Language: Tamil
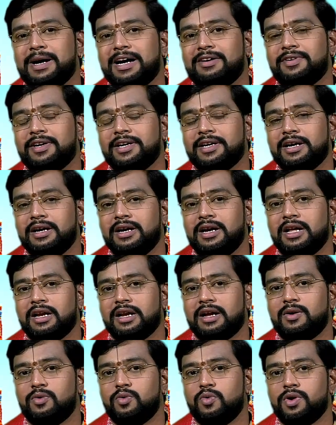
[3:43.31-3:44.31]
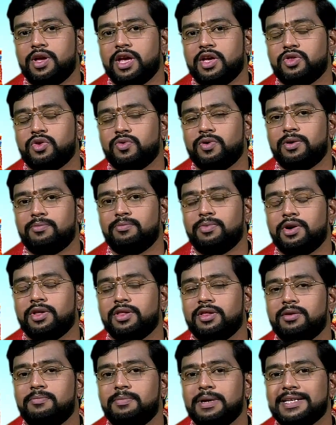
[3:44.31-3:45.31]
பாவகங்களில் ராகு கேத்து வரும்
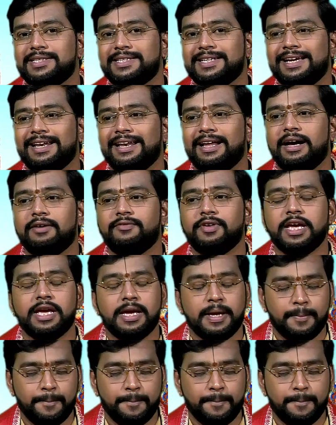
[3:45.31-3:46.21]
பொழுது பேசிக்கலாகவே